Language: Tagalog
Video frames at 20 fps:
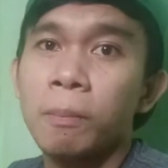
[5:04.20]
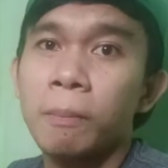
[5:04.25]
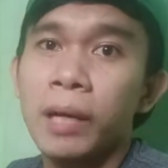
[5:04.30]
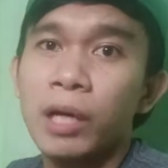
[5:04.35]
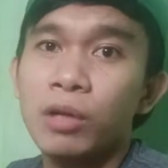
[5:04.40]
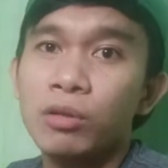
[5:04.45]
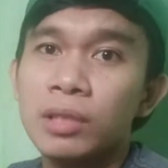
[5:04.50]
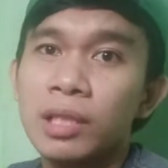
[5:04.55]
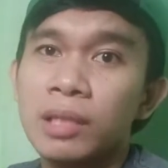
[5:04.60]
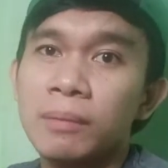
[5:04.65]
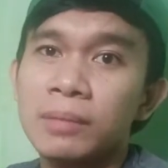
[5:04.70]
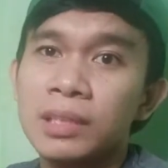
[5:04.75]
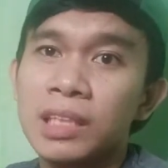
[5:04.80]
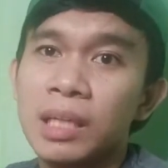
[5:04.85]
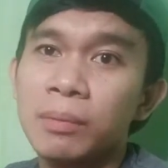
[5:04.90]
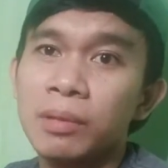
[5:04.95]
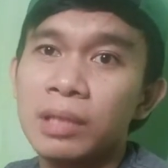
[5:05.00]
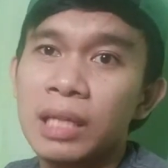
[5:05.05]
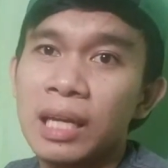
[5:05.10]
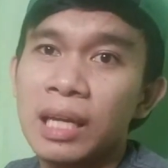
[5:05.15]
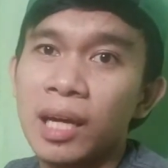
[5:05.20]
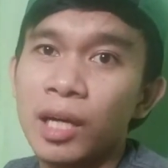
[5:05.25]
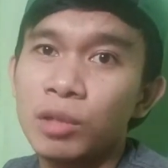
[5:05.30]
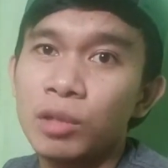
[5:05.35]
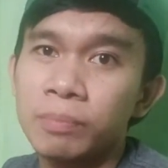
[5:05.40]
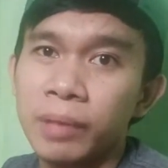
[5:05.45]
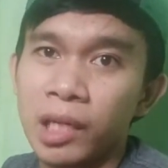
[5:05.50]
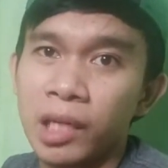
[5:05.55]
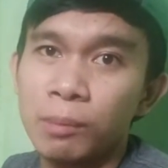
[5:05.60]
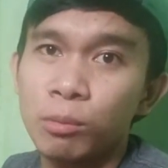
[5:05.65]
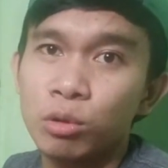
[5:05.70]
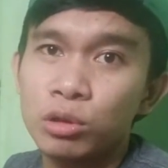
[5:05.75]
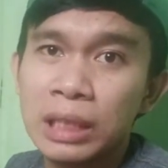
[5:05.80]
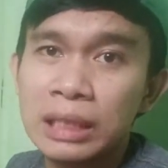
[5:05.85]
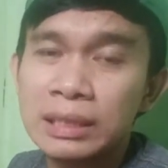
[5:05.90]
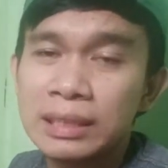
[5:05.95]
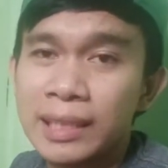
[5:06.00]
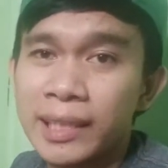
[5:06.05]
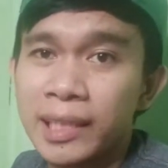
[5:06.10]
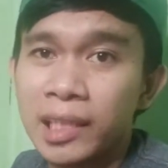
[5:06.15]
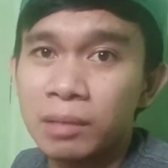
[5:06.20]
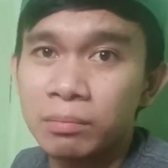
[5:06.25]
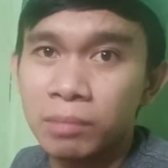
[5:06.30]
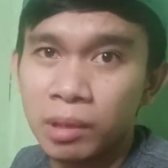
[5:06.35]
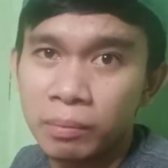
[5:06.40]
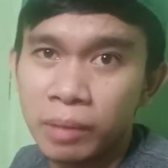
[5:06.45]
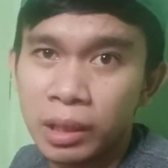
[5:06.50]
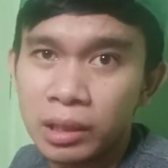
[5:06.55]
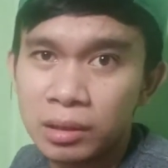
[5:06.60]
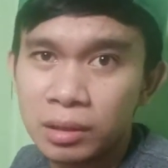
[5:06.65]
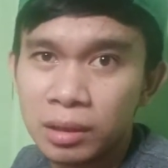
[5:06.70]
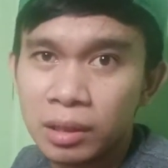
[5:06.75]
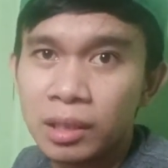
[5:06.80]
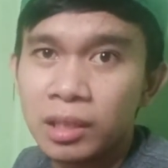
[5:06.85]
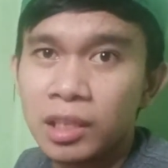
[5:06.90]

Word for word: paano nila masabing lalaki yung pera mo, saan sila nagbe-base?